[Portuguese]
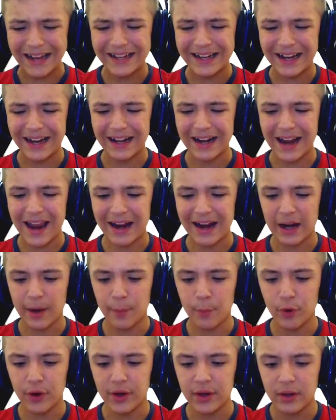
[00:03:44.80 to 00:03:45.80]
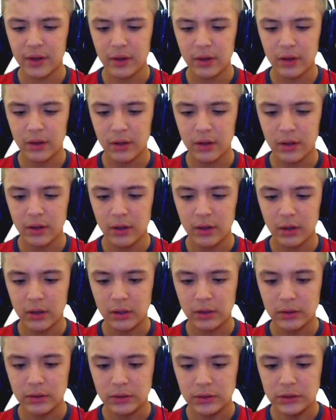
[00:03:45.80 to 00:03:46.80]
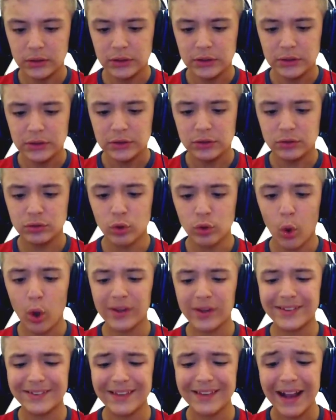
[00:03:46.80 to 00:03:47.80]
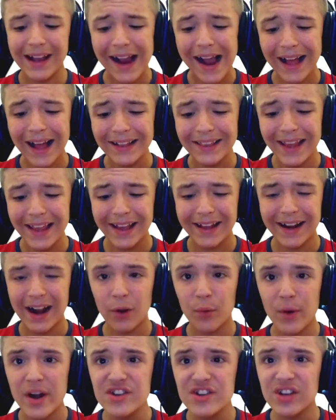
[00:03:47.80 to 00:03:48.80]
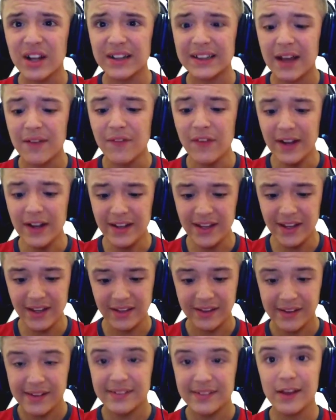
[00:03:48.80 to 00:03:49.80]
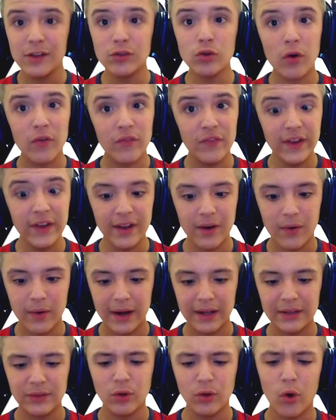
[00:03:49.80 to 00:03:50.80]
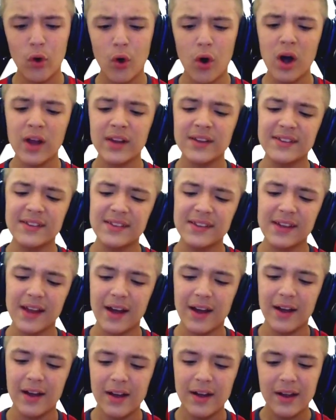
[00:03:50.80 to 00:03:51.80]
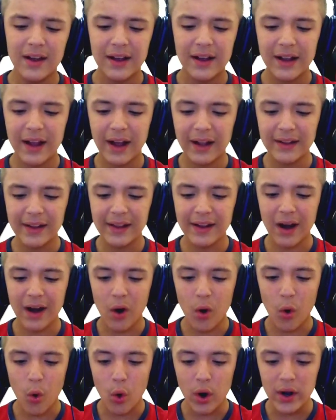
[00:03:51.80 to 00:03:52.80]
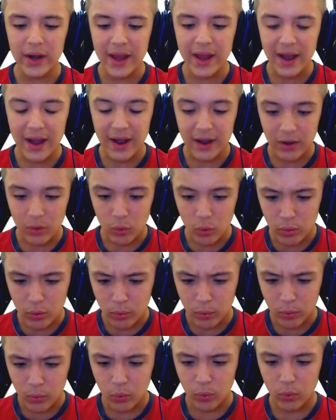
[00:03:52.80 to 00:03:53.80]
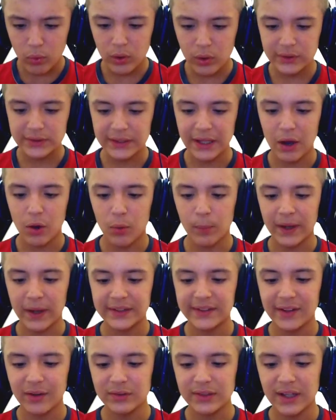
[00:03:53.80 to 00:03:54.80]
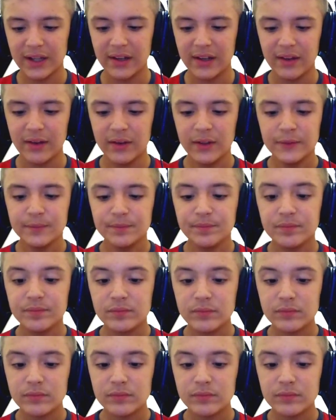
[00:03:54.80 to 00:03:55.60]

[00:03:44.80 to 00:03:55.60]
Ai, caraca, morri. Nossa, galera, Grande já tava ali. Vocês ouviram, galera? Nossa. Galera, olha... Oh, tá, o martelo tá ali.